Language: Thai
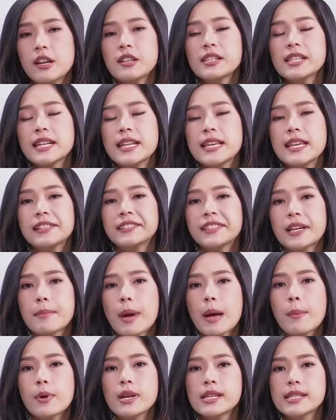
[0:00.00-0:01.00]
นอกจากนี้ยังสา
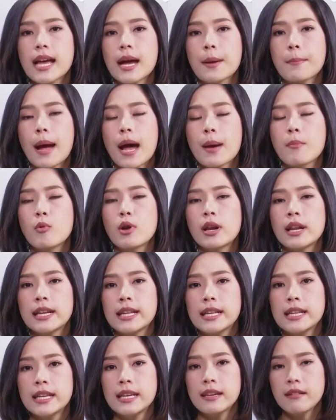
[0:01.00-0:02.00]
มารถบริจาคผ่านมูล
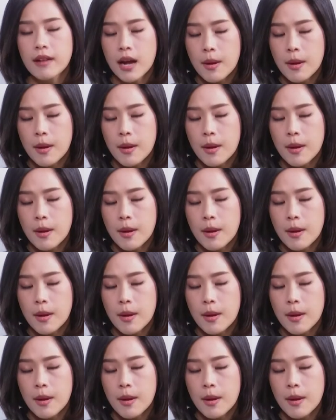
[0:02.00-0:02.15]
นิธิ